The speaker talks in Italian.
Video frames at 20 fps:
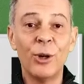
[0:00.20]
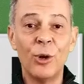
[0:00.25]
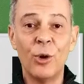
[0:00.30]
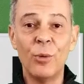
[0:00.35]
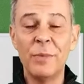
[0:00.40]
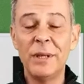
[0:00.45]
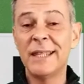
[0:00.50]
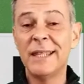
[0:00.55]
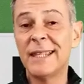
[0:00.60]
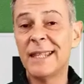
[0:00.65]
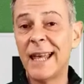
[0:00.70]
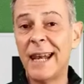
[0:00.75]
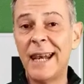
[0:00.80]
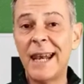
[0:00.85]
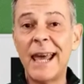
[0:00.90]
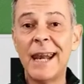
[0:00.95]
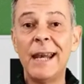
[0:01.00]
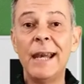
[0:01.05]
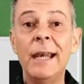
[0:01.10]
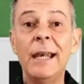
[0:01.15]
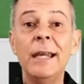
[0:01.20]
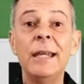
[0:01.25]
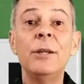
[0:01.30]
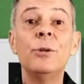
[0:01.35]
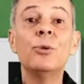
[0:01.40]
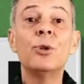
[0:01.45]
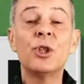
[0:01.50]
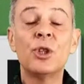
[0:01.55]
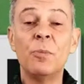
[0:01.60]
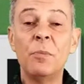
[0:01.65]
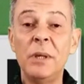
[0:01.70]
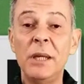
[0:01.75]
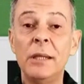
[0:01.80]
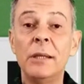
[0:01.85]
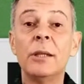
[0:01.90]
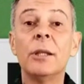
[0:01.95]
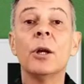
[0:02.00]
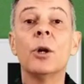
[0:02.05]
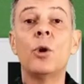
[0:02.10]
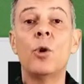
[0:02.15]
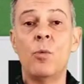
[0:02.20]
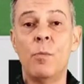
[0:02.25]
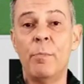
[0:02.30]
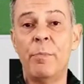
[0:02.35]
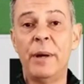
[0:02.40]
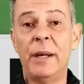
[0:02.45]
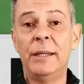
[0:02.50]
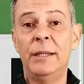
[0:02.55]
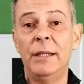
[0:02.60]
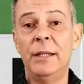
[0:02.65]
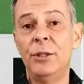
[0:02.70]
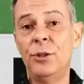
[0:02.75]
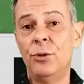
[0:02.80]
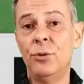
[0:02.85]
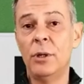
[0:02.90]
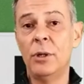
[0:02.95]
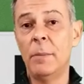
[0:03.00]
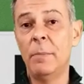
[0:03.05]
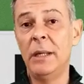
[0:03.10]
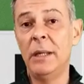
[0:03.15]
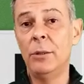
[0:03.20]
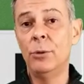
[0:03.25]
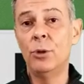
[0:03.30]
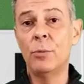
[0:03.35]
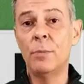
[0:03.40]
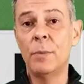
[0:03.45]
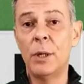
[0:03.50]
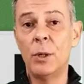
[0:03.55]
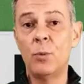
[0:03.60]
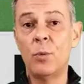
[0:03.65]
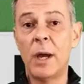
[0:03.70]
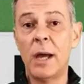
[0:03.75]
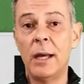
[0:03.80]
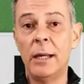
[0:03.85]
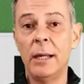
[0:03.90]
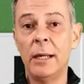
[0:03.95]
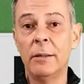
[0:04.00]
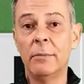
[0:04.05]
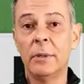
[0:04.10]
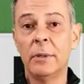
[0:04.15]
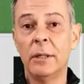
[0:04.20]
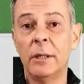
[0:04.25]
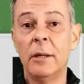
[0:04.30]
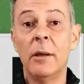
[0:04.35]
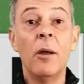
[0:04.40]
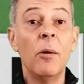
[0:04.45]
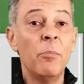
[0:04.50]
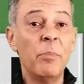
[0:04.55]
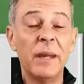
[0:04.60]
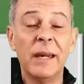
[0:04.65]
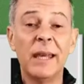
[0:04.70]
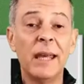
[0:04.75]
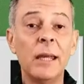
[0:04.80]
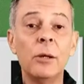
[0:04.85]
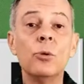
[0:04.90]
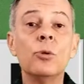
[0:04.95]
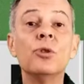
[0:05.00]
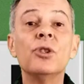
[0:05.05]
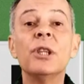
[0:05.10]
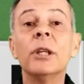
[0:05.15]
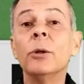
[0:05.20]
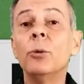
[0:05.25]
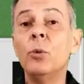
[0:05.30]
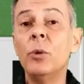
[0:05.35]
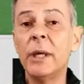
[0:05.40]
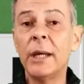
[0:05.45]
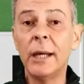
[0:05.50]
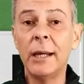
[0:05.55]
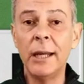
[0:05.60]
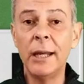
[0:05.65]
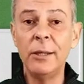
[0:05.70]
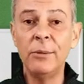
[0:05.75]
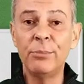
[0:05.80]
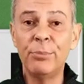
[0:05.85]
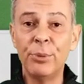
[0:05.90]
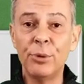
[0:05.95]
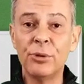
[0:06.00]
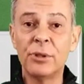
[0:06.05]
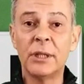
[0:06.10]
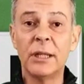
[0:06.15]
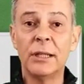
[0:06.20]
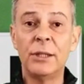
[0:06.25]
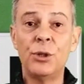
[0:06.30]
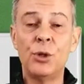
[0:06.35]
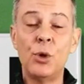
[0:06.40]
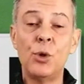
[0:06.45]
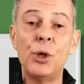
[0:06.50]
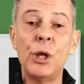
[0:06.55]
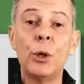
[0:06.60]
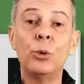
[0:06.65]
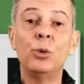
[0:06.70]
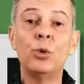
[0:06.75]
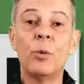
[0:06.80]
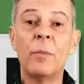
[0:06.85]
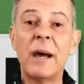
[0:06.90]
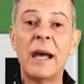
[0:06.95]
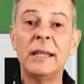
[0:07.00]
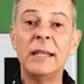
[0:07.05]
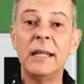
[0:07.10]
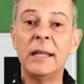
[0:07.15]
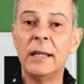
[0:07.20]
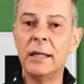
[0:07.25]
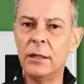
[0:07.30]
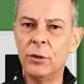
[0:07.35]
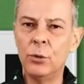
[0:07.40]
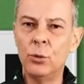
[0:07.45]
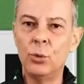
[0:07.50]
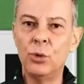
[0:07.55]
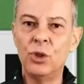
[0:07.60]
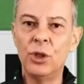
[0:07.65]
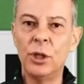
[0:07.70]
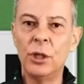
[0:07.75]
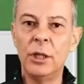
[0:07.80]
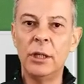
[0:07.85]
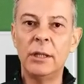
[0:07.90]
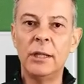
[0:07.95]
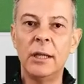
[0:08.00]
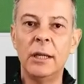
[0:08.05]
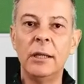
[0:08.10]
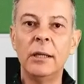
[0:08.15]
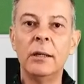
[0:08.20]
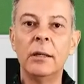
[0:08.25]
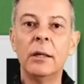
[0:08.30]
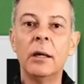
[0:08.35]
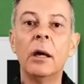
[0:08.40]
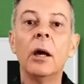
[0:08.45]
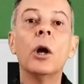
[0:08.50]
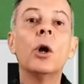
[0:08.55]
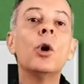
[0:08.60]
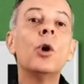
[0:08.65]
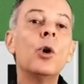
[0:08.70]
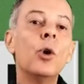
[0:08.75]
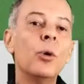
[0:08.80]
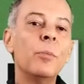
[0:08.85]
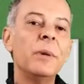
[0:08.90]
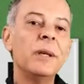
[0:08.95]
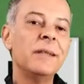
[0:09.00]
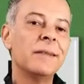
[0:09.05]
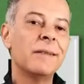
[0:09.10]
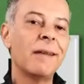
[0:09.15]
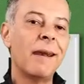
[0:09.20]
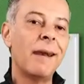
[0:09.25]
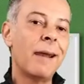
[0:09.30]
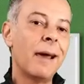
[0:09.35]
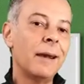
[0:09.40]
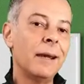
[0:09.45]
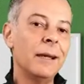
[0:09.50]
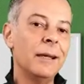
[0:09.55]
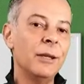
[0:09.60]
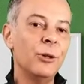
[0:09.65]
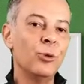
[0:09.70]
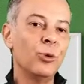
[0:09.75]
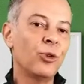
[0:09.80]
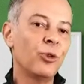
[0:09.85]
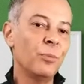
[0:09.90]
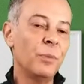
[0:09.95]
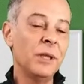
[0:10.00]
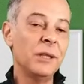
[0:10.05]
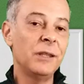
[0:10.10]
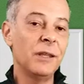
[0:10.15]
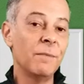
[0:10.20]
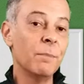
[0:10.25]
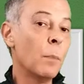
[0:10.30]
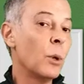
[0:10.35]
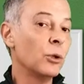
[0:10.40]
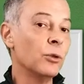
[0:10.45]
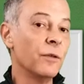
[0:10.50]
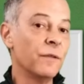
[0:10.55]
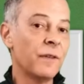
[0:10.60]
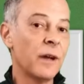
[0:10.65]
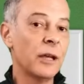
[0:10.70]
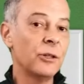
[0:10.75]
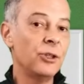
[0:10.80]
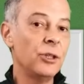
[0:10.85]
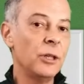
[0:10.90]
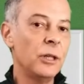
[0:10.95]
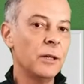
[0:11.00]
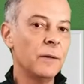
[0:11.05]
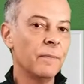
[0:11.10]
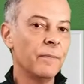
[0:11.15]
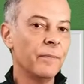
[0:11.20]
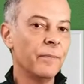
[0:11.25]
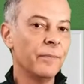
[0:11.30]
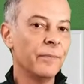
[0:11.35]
come installare Linux Mint con partizionamento manuale. Perché non seguire le impostazioni automatiche suggerite in Come installare Linux Mint in modo facile?